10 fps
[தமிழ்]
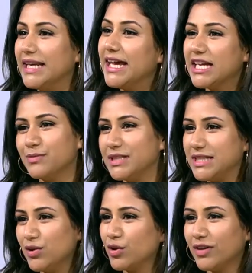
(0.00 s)

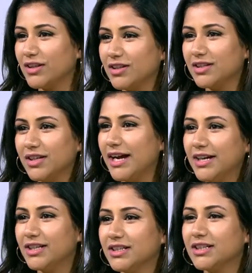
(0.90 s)
என்கேஜ்மெண்ட் சீன் ஒன்று வந்தது
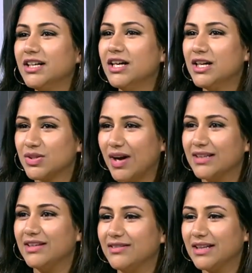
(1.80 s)
எழலுக்கு ஸோ
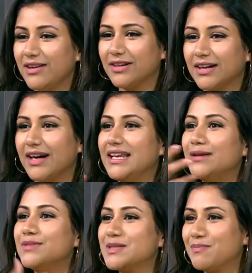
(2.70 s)
அதில் வந்து அவங்க
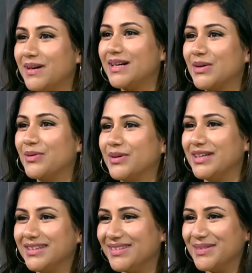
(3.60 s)
கையில மிஸ் பண்ணுற ஒரு
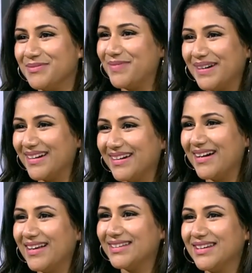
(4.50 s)
இது பண்ணாங்க
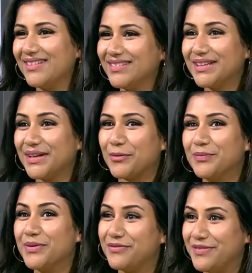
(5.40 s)
அதெல்லாம் வந்து
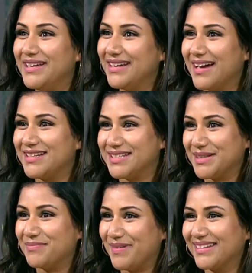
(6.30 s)
ரொம்ப ஃபீல் ஆயிடுச்சு
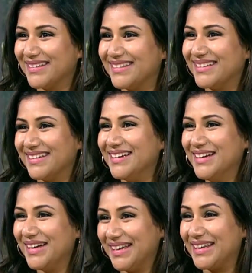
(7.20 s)
அதை பார்த்ததுக்கு
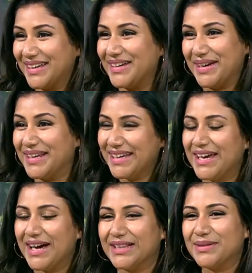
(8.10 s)
எனக்கு
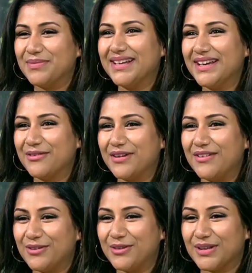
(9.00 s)
எனக்கு அந்த மாதிரி அவங்க
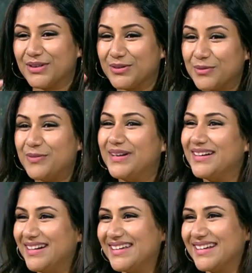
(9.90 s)
அவ்வளோ தத்துருவா
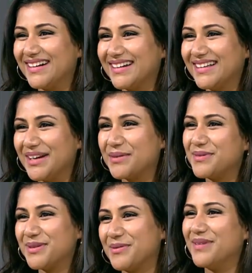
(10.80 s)
நடிக்கிறாங்க
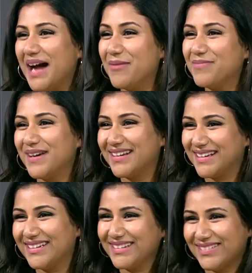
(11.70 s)
போது ரொம்ப ஹாப்பியாக
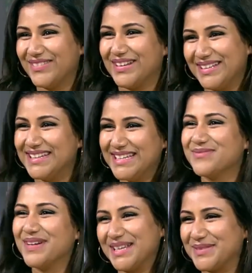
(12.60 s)
இருக்குது வென்
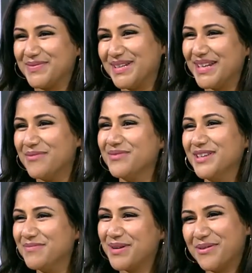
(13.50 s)
ஹீஸ் மை ஹஸ்பண்ட் ஐ எம்
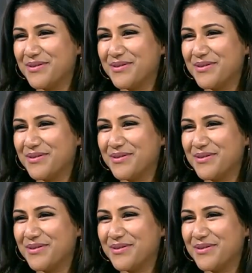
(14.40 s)
வெரி ப்ரௌட்